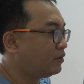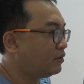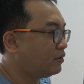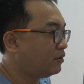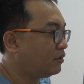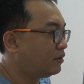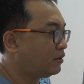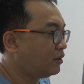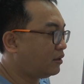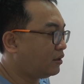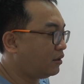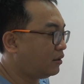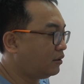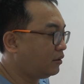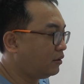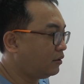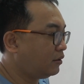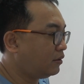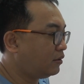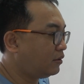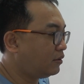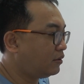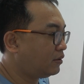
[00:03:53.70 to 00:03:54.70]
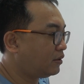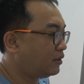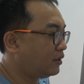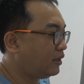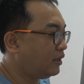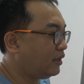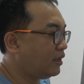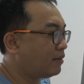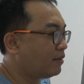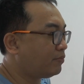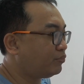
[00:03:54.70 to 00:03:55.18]
庚一
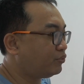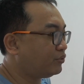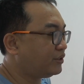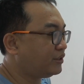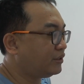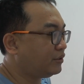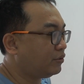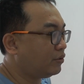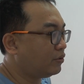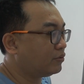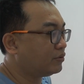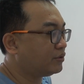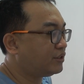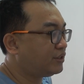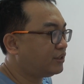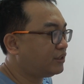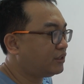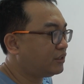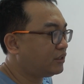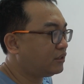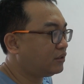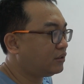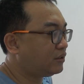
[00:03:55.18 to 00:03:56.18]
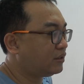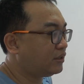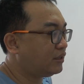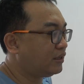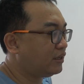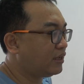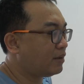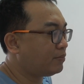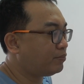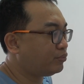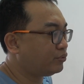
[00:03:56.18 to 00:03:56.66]
样不行用，辛一
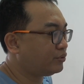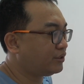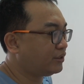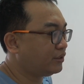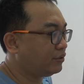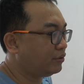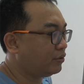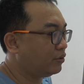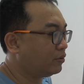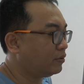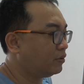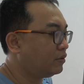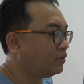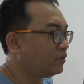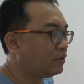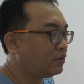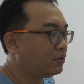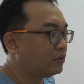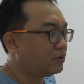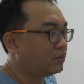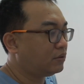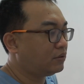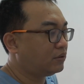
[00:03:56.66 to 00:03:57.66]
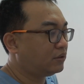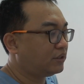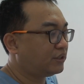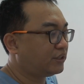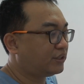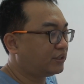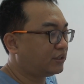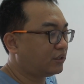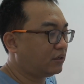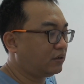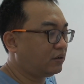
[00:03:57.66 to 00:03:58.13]
样不行用，
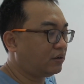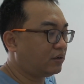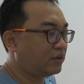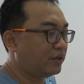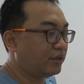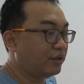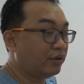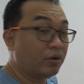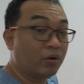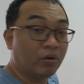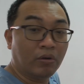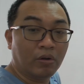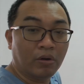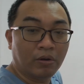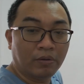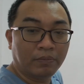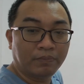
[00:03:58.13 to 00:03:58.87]
申可以用哦，